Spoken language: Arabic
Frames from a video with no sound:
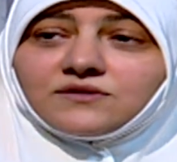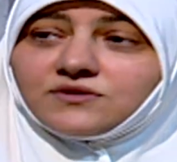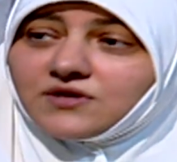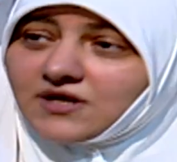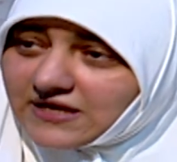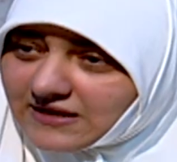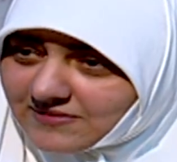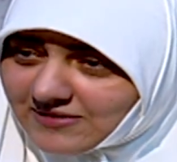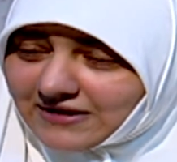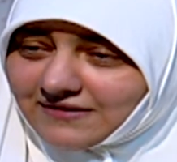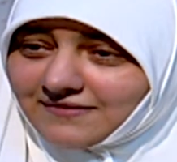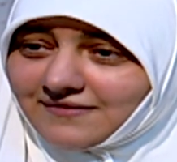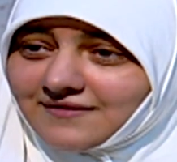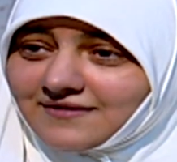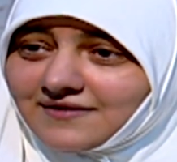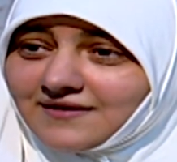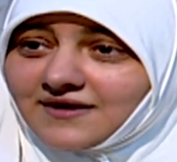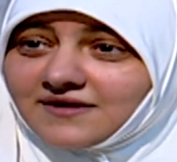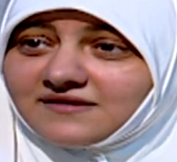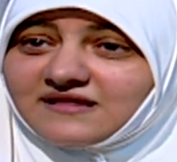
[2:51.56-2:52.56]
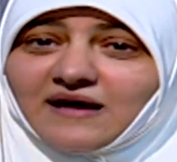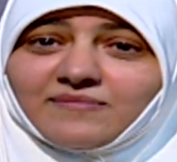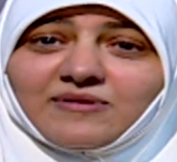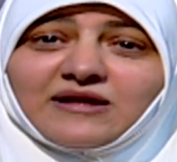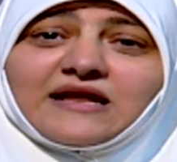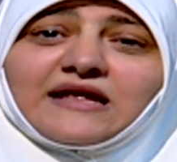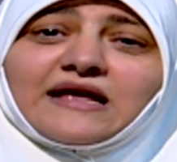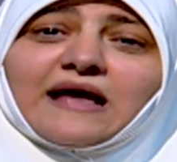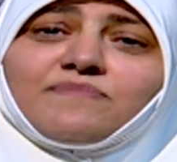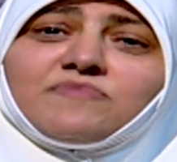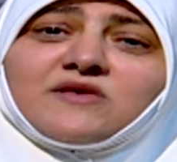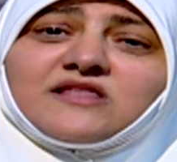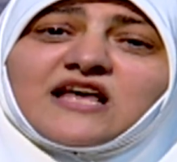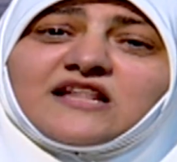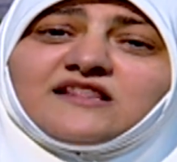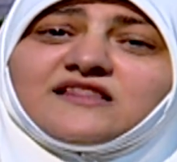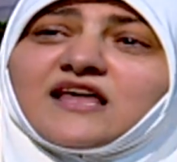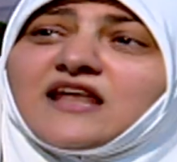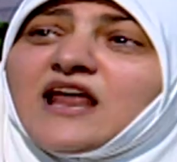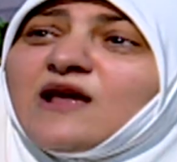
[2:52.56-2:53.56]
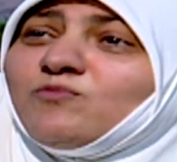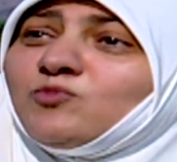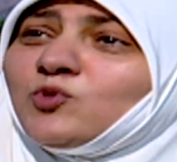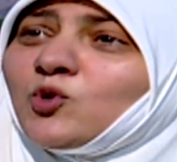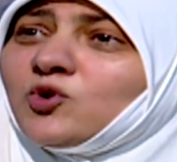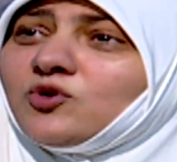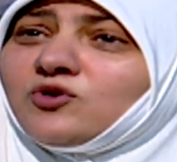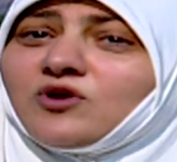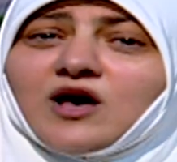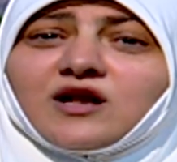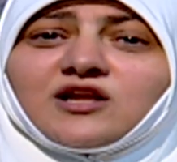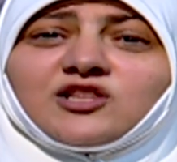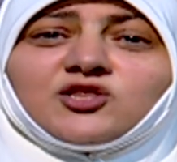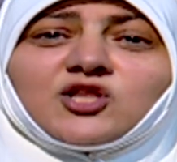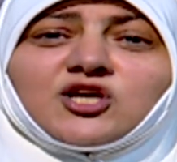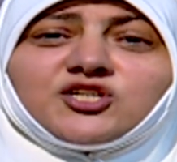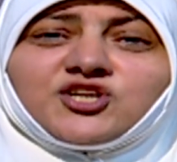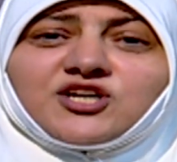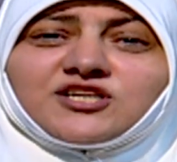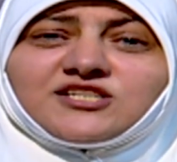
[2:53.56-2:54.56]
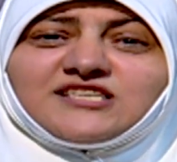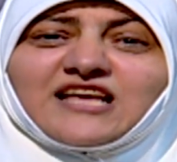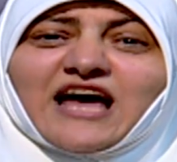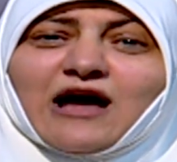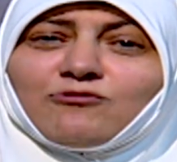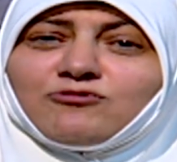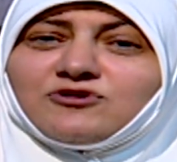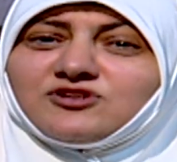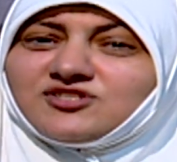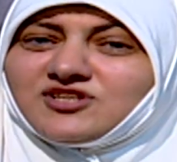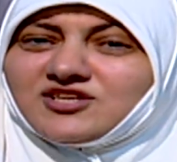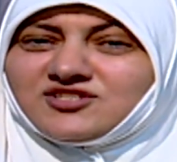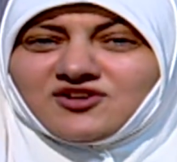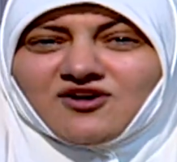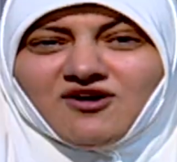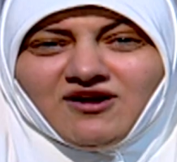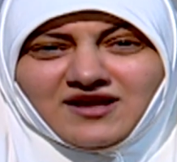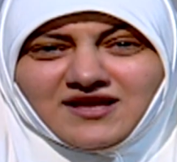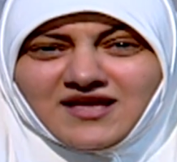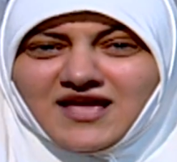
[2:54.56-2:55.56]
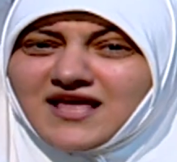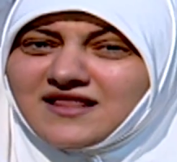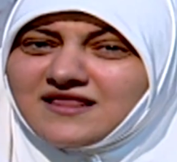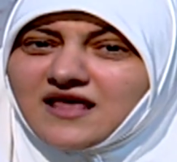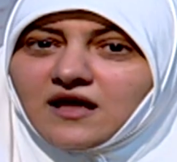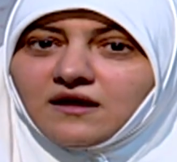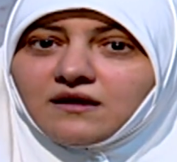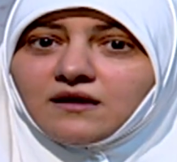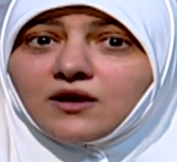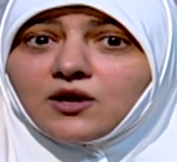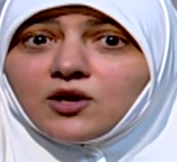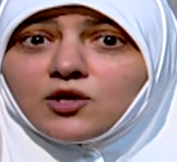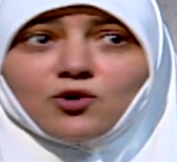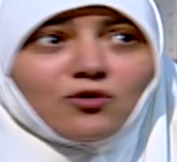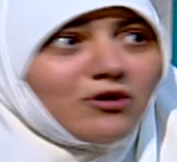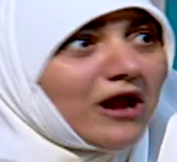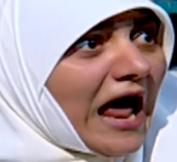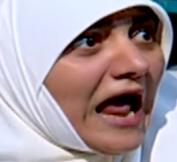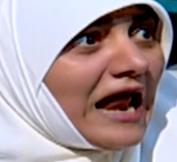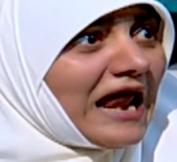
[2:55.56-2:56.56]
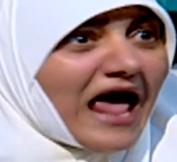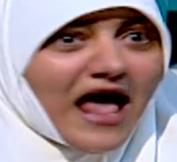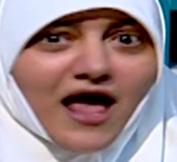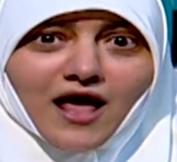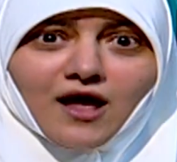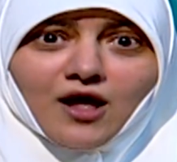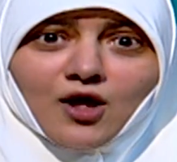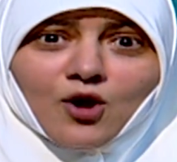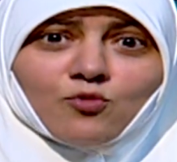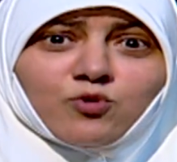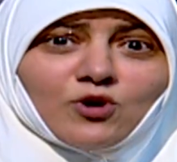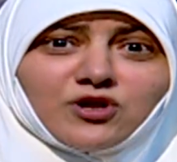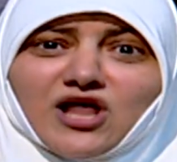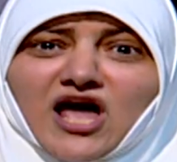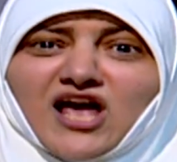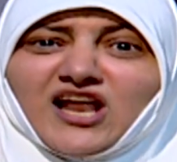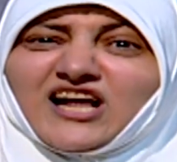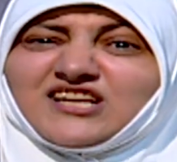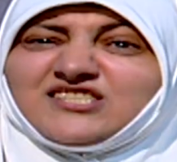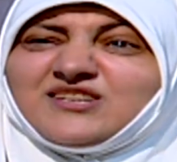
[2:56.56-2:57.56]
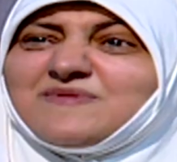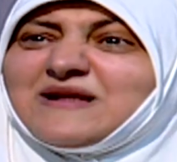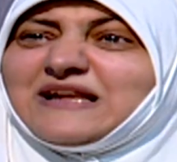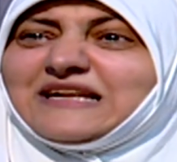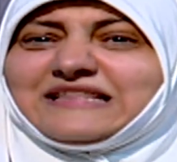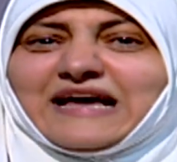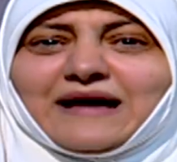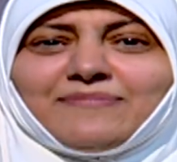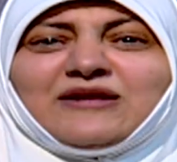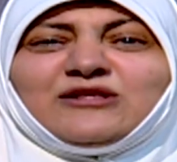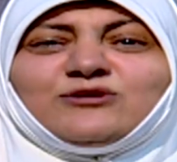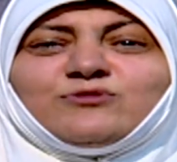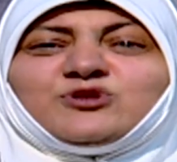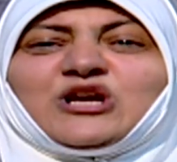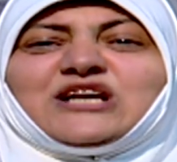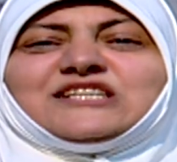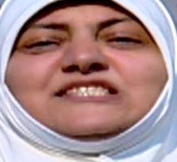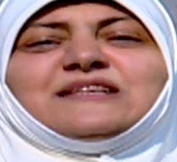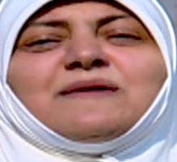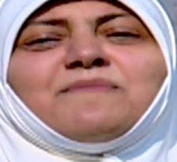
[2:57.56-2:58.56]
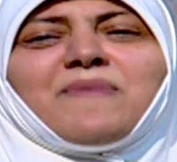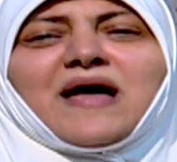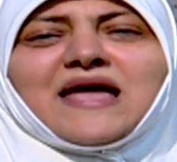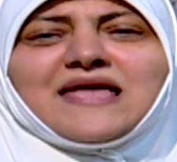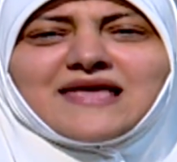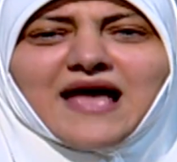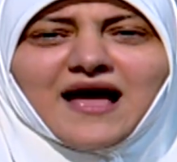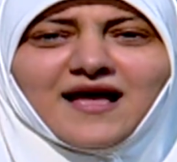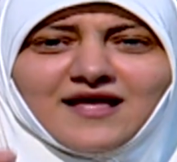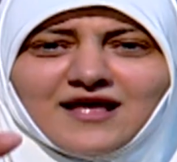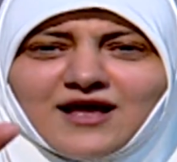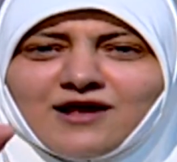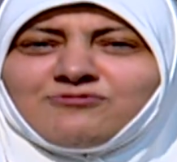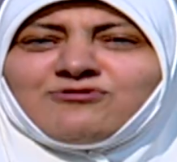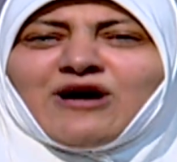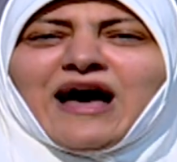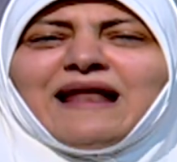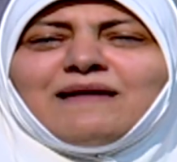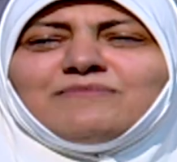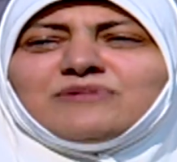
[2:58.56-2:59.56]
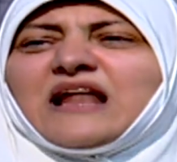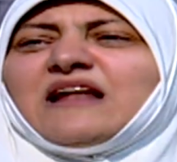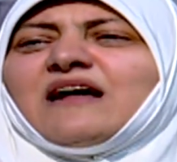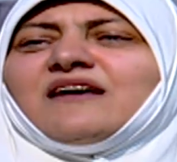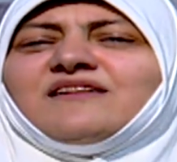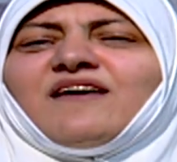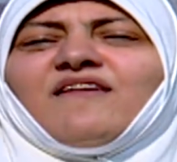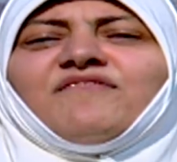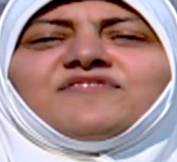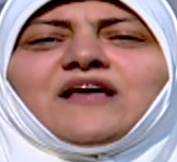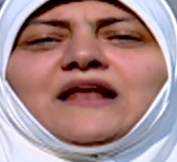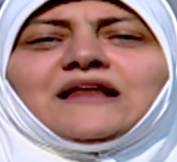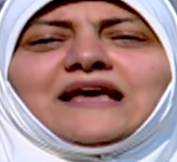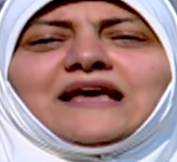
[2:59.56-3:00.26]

هي بقى تعبان ايه يا ابني ده انت نايم طول النهار 12 ساعه ولسه صاحي ايه ده يقول لا لا والله العظيم انا تعبان انتوا مش حاسين بيا انتوا عالم يعني هيفضل